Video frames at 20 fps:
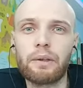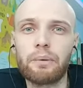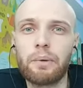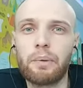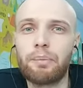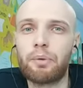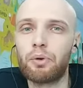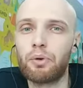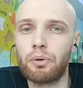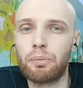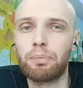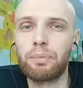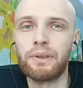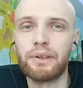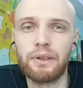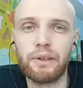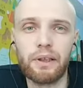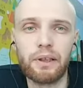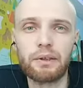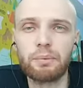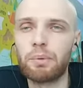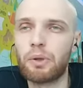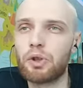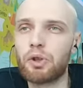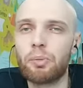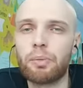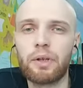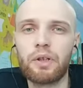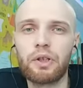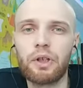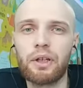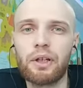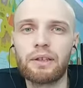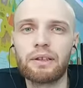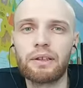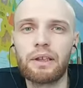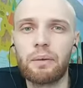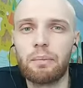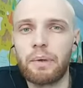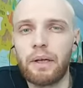тебе придет пиздец, прошу прощения
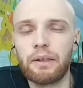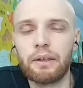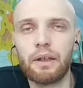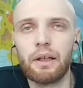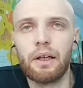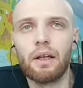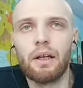за маты,